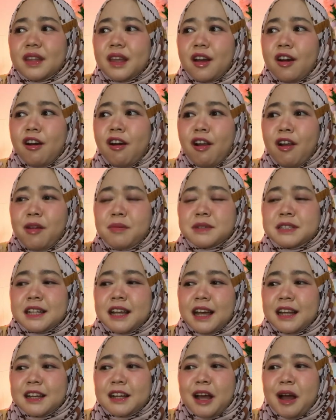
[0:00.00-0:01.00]
kalau
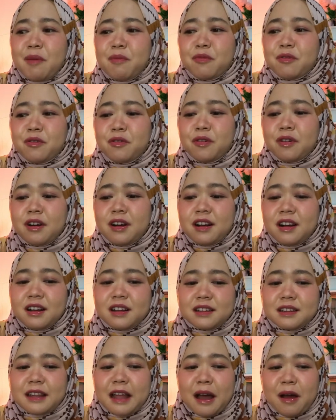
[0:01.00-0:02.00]
misalkan kamu
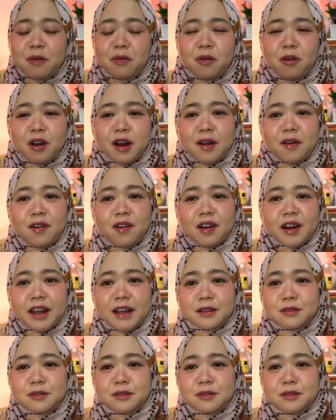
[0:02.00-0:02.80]
uh, tahu orang Korea